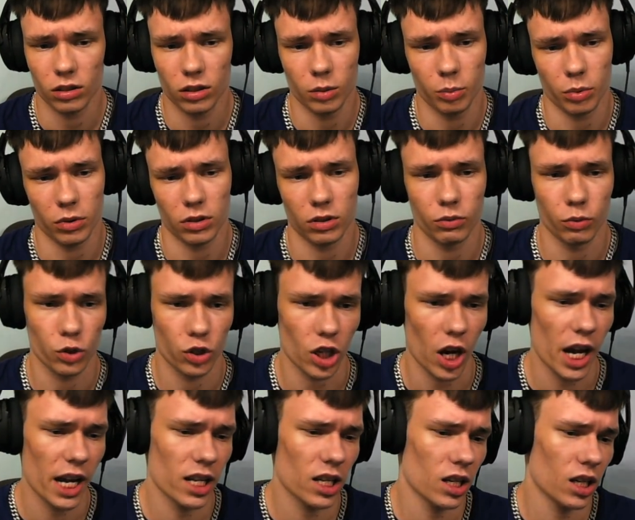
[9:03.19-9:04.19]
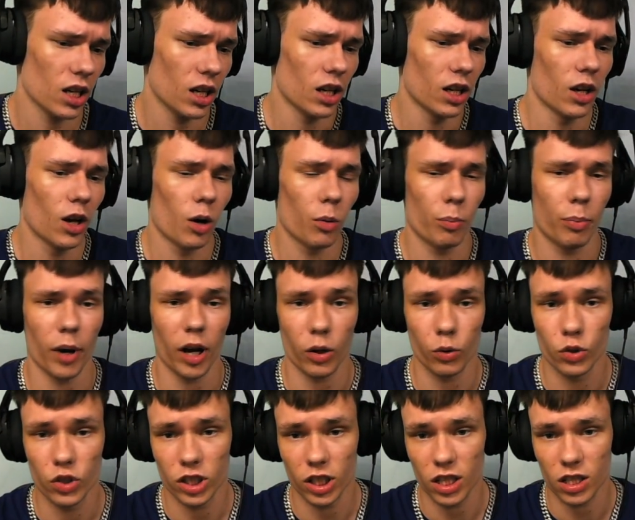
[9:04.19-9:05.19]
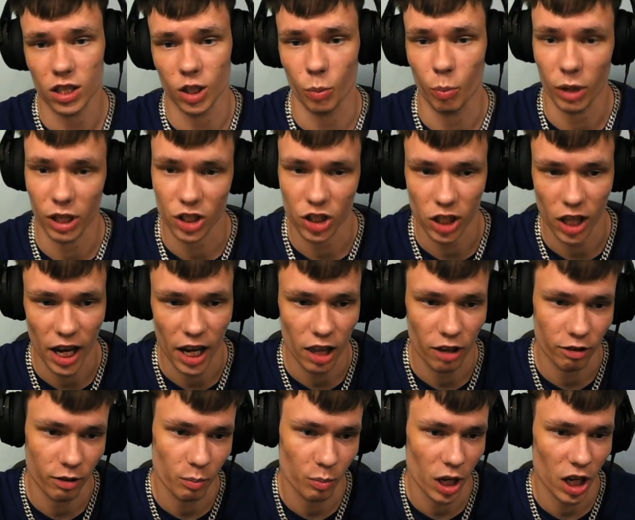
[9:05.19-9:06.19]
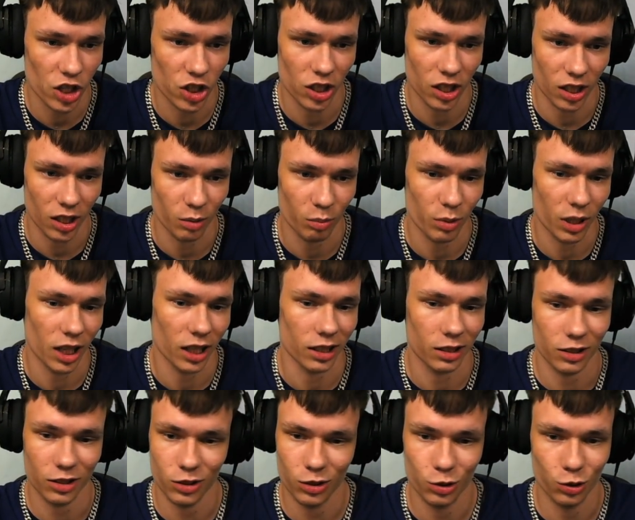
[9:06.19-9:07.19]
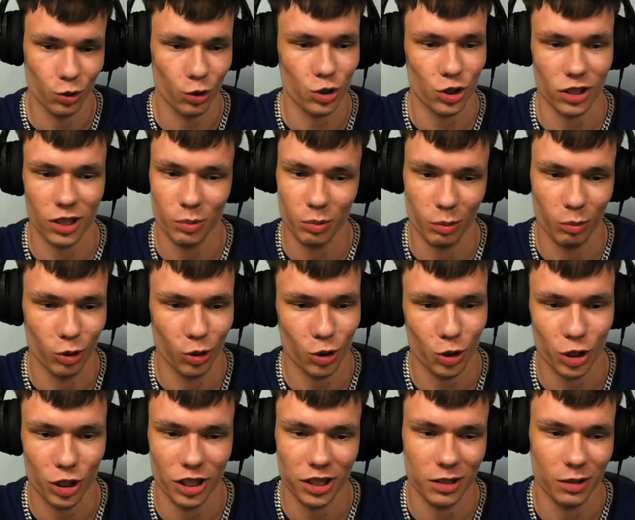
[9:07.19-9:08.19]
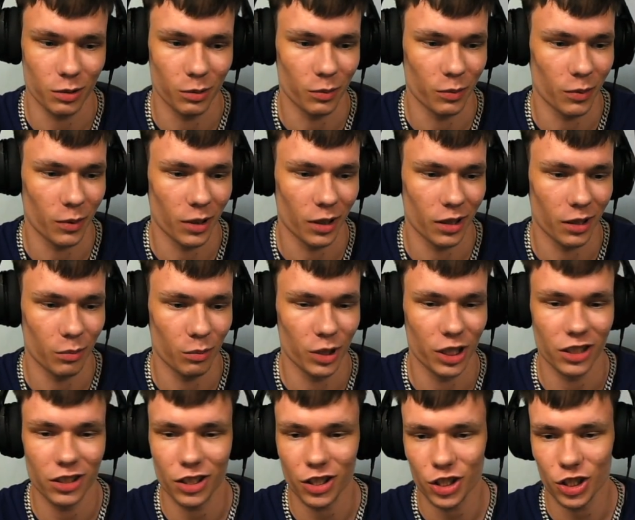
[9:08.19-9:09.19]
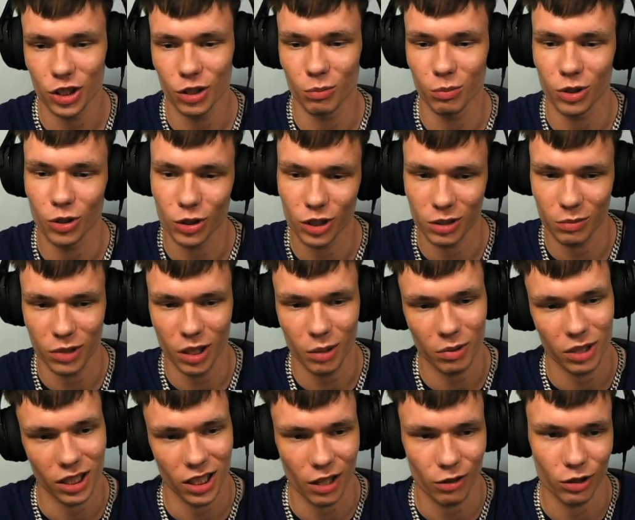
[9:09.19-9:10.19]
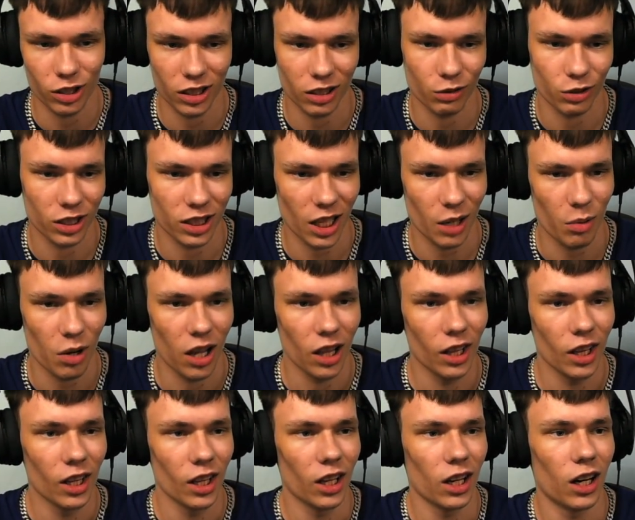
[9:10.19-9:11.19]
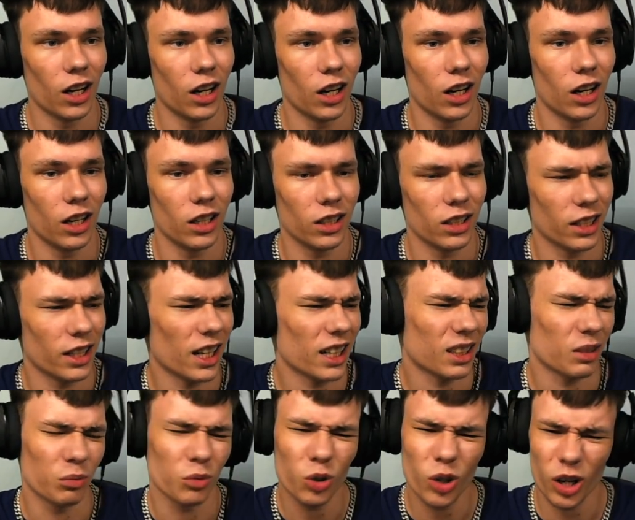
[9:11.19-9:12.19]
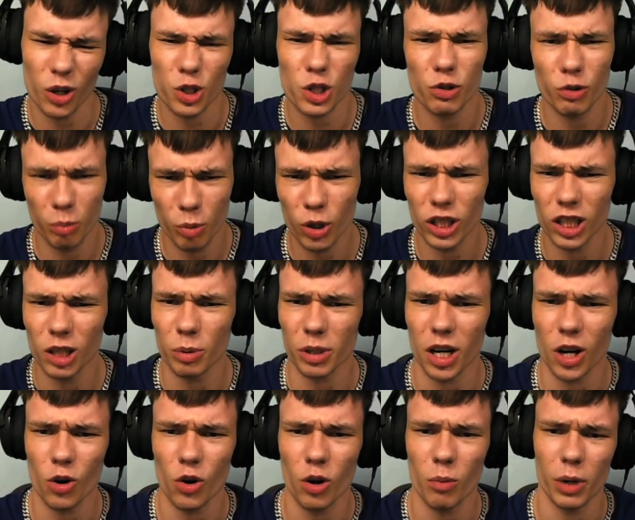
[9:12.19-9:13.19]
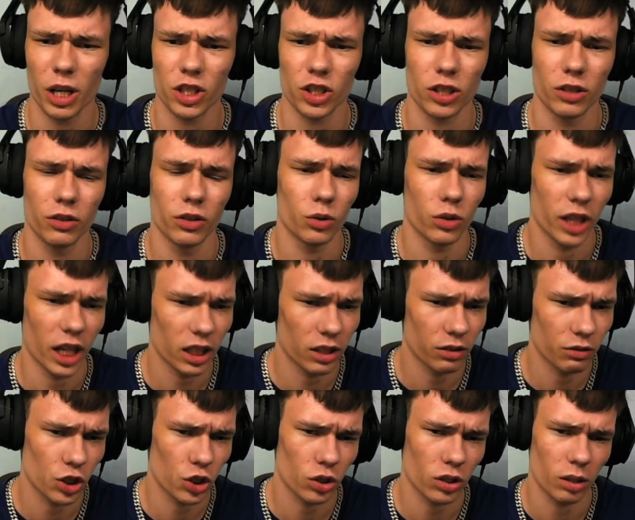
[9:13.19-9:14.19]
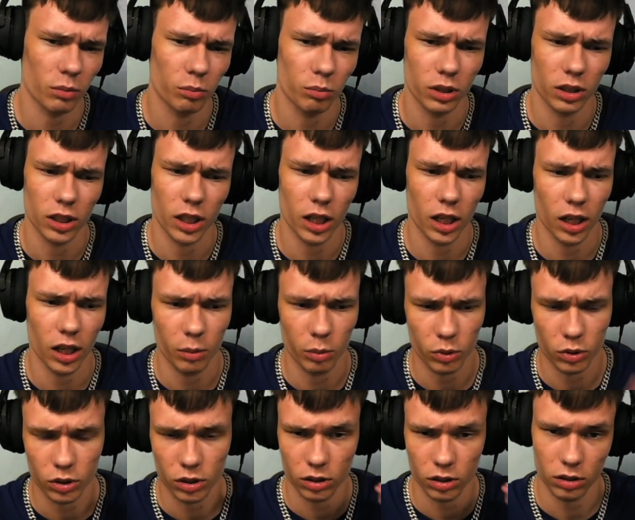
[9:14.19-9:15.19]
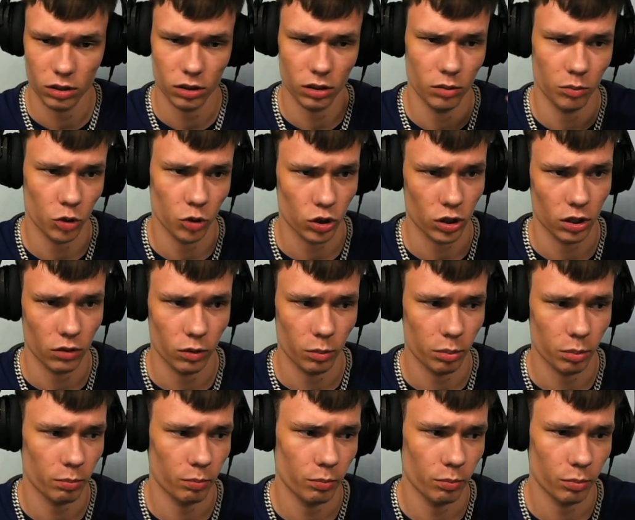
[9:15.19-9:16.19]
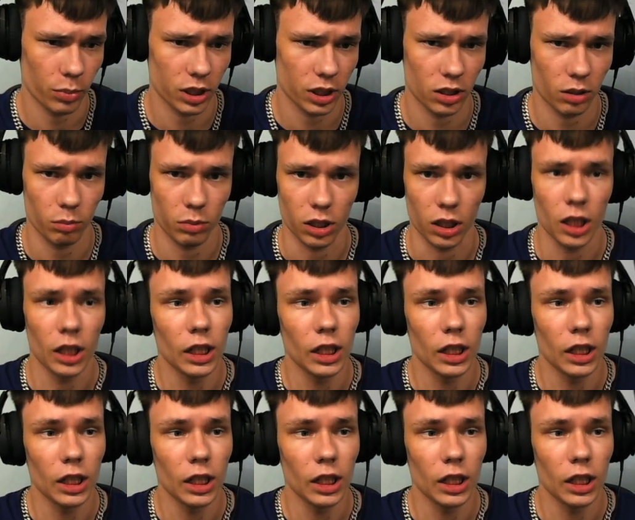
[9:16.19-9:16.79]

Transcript: Типа звучание, пару интересных панчлайнов, опять же таки, блядь, тоже, типа, мы носим, э, мы не дрещину, мы носим эмки, да, вот эта вот тема, а, или как там, ну, короче, вы поняли, про какой я панч говорю, до этого еще там был, я просто немножко его подзабыл,